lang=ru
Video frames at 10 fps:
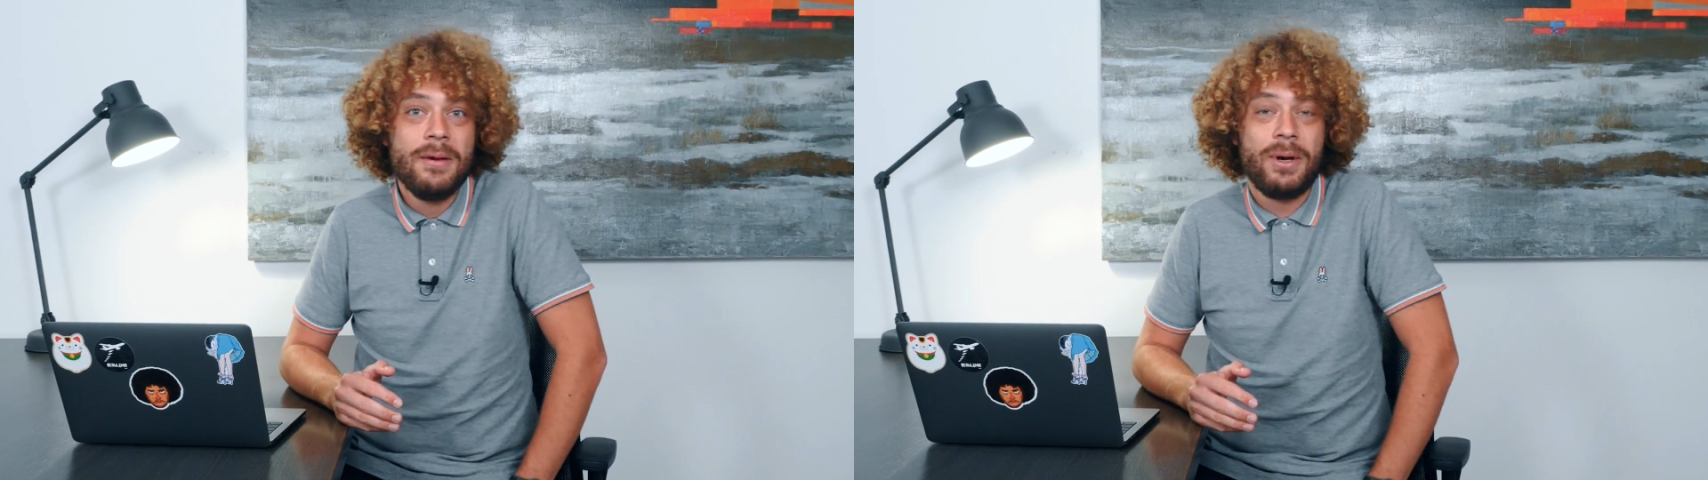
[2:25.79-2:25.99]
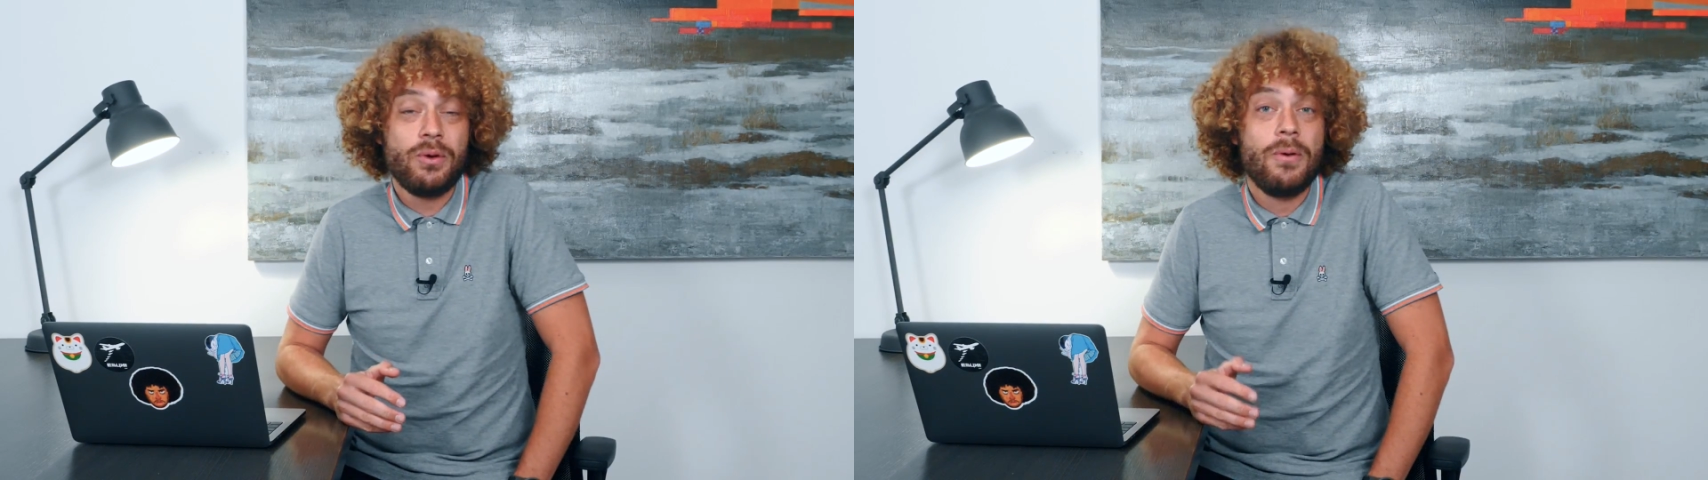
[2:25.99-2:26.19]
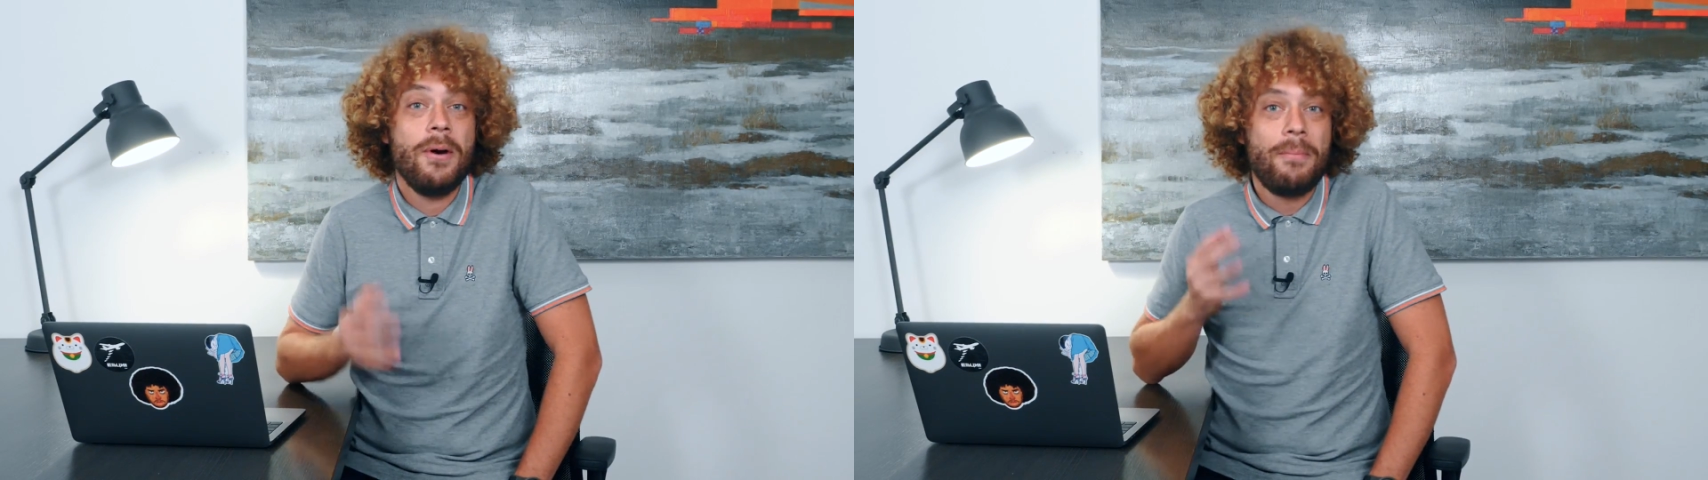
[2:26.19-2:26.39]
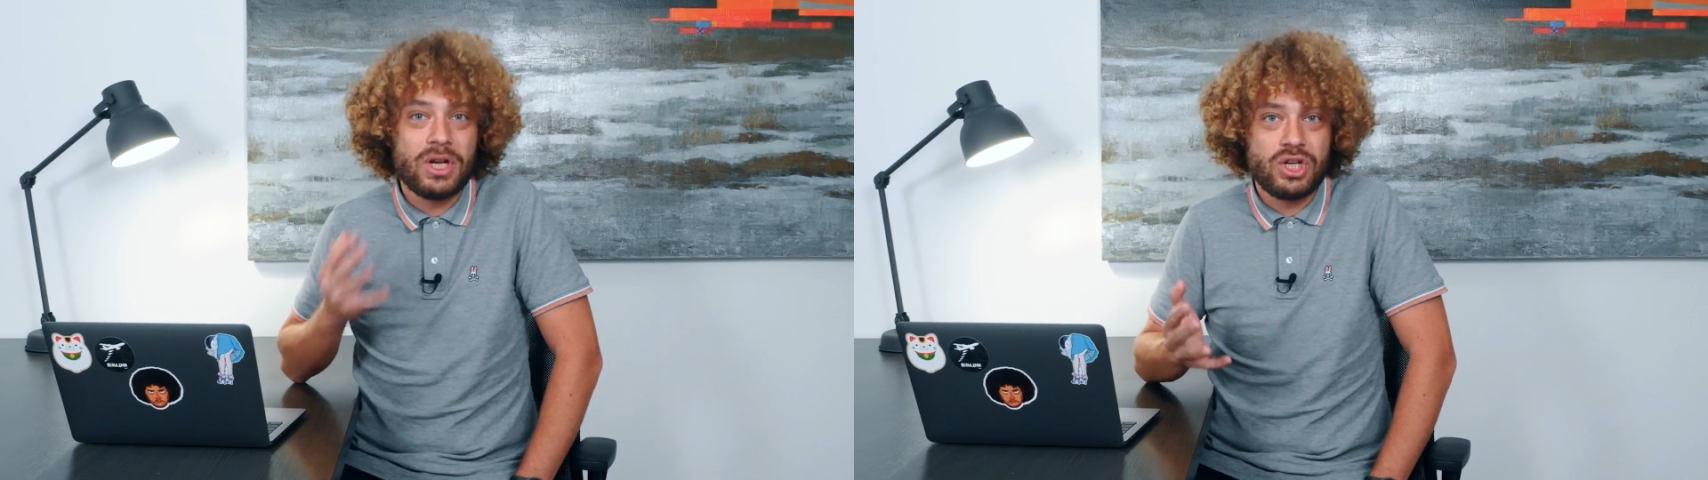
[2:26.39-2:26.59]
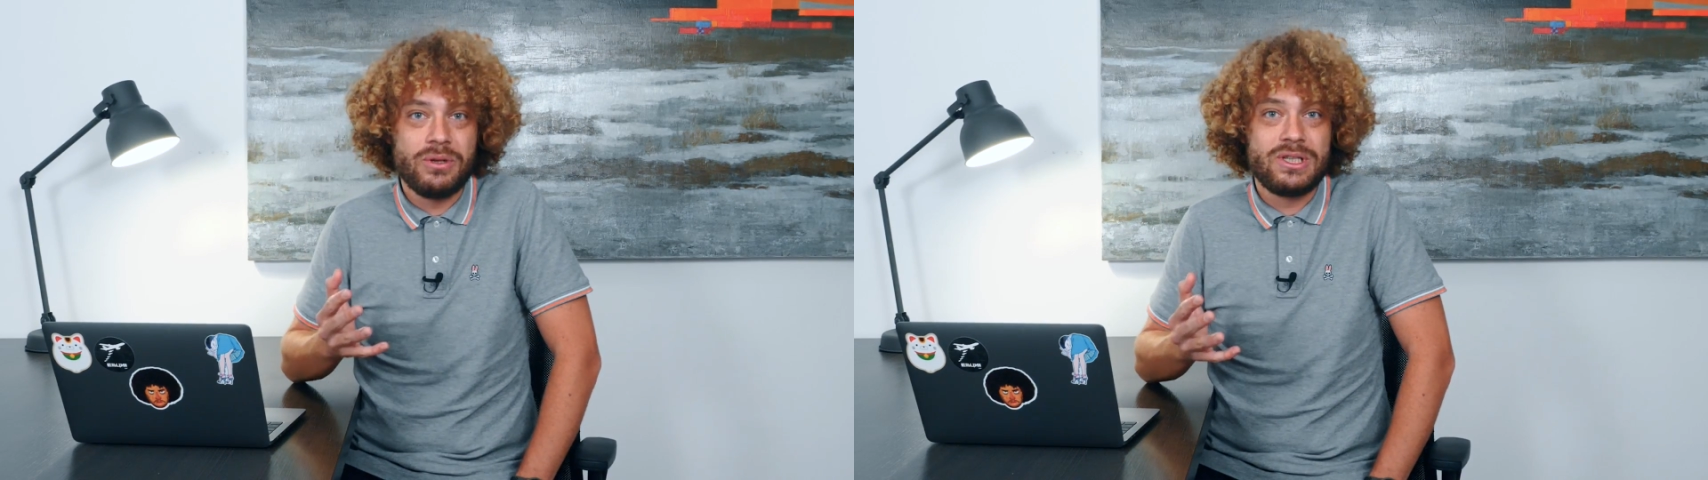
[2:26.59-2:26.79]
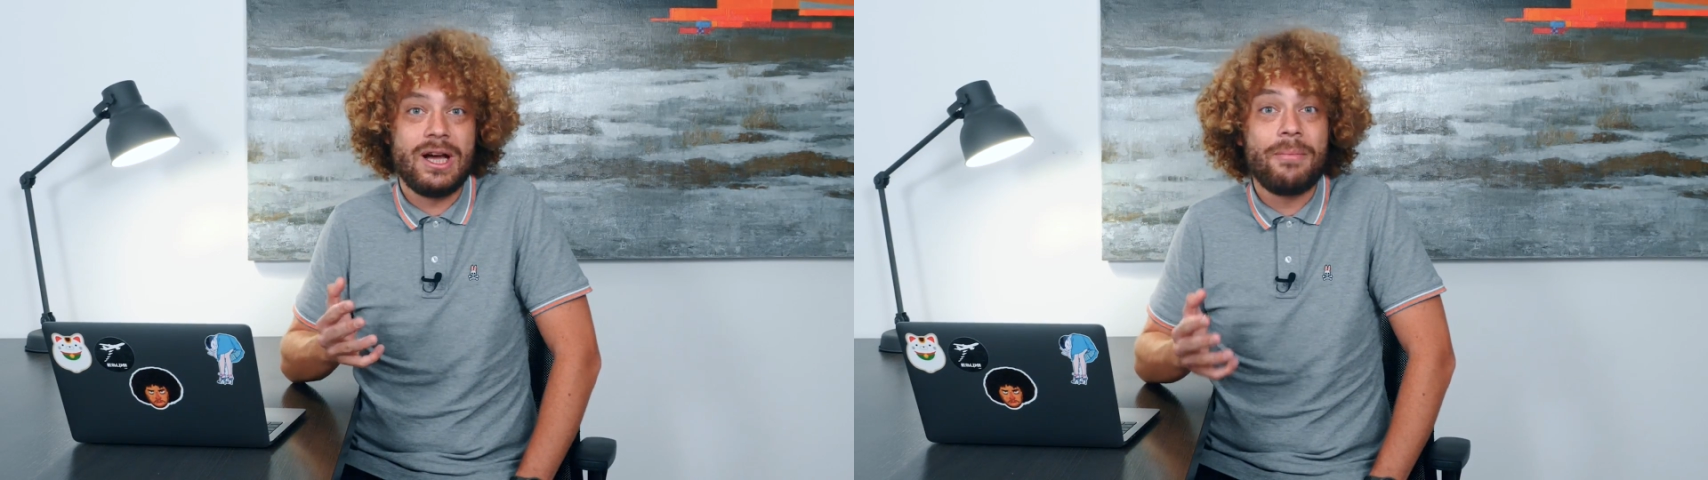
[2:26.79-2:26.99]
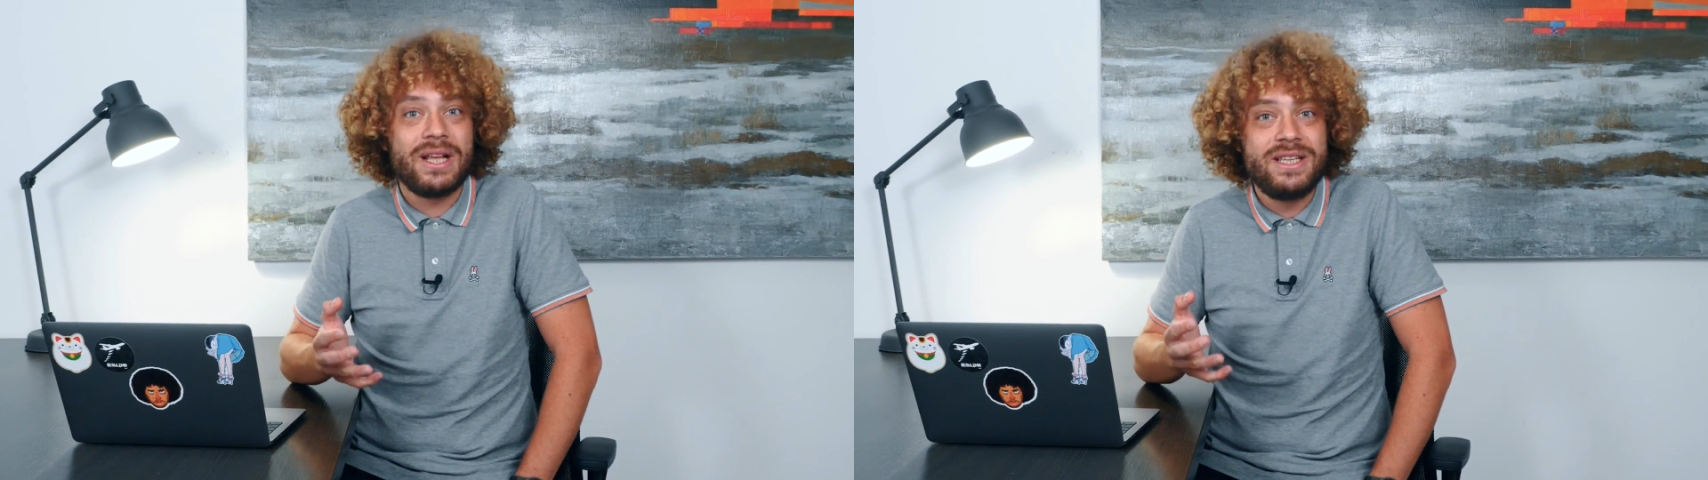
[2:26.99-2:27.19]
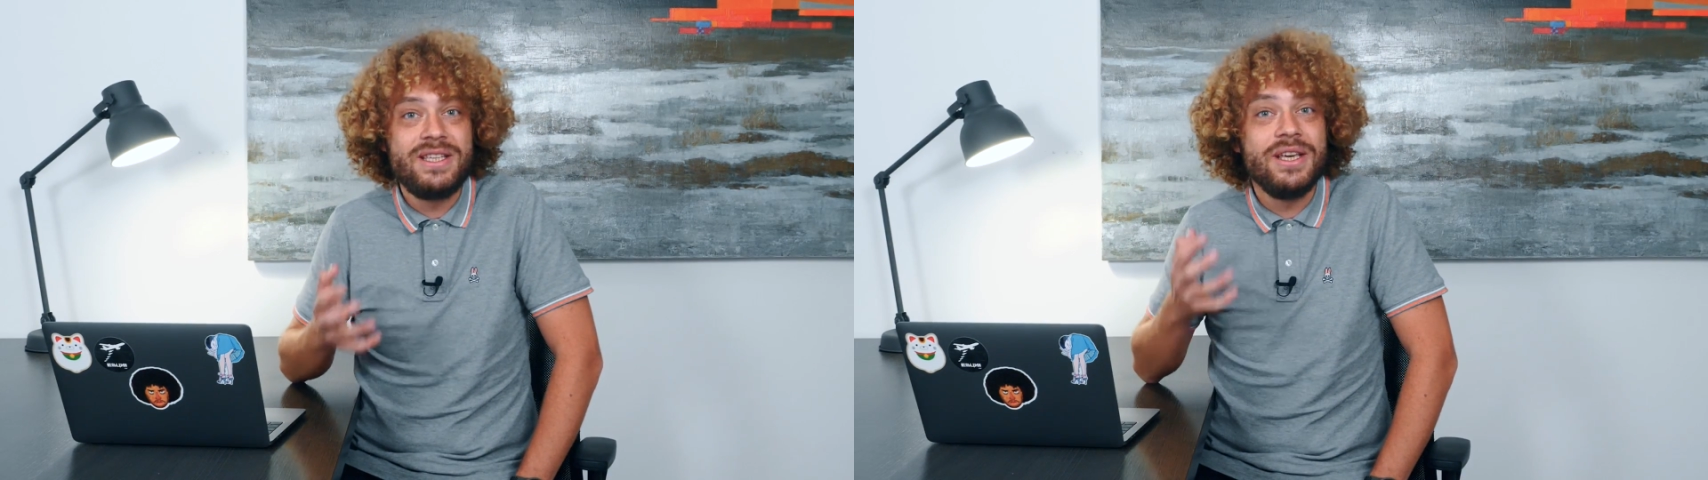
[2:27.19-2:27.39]
Поэтому, пожалуйста,
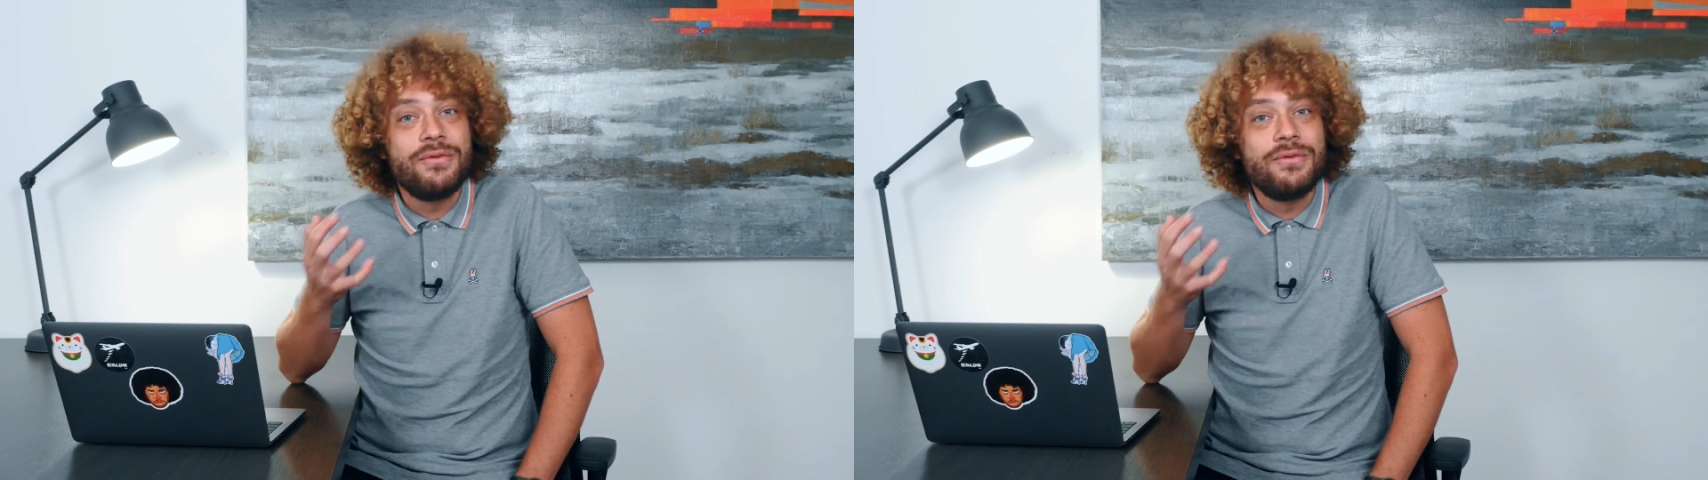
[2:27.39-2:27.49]
обратите